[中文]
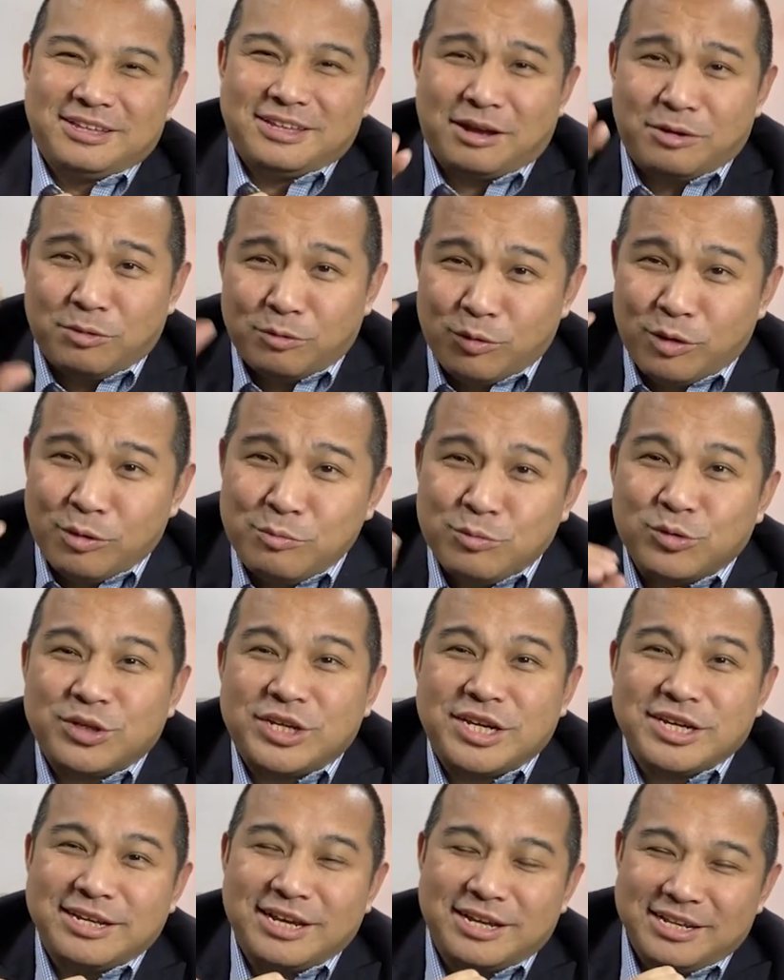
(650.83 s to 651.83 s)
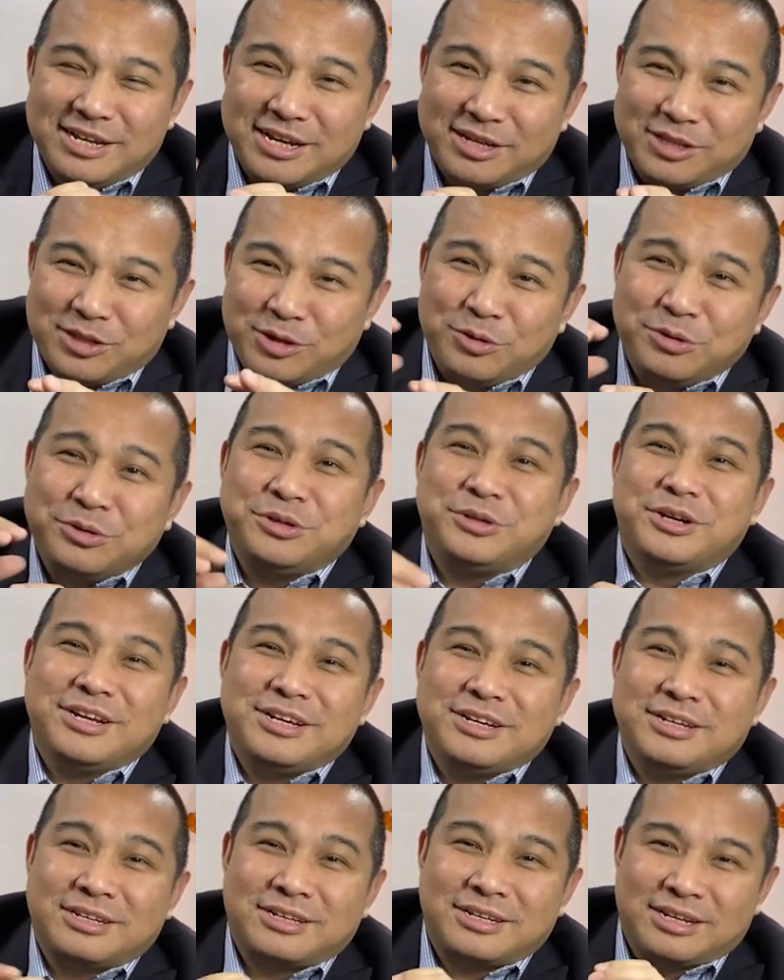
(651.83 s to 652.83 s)
那我母亲的那个同
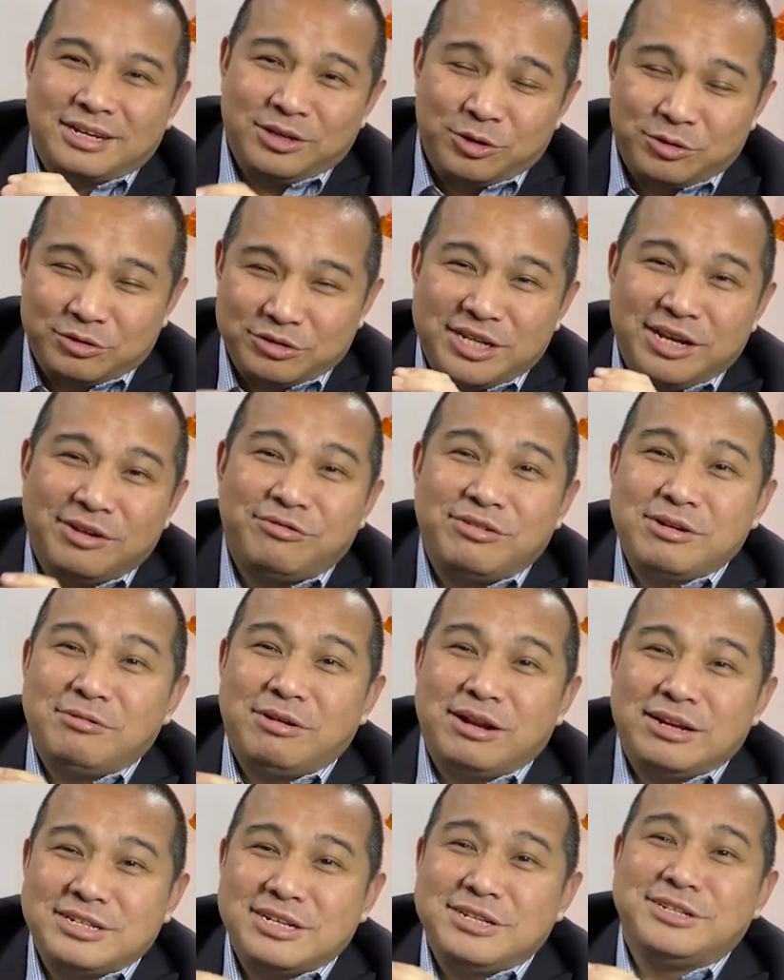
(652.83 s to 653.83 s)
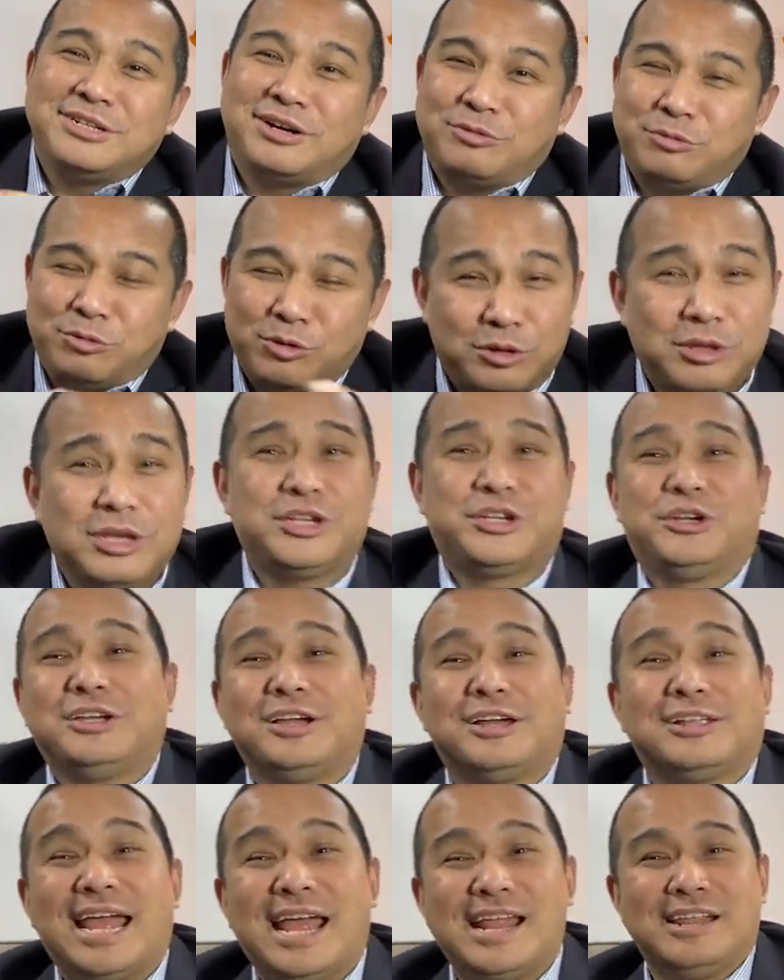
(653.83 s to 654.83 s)
学有一些分管政教，我对学
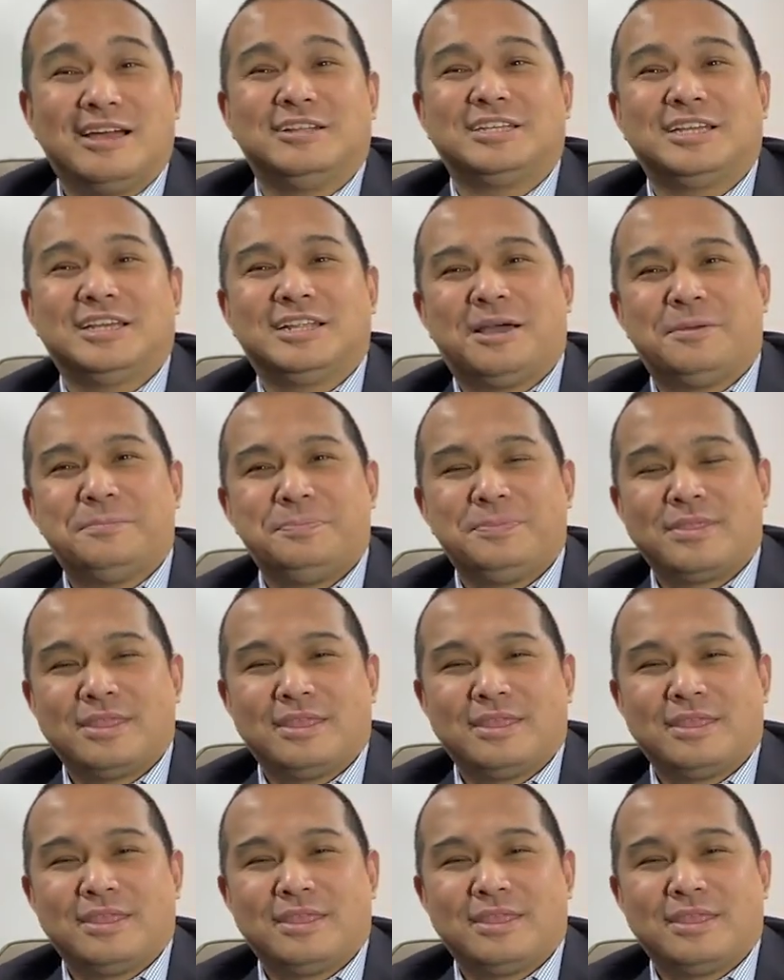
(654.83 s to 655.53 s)
校太了解了，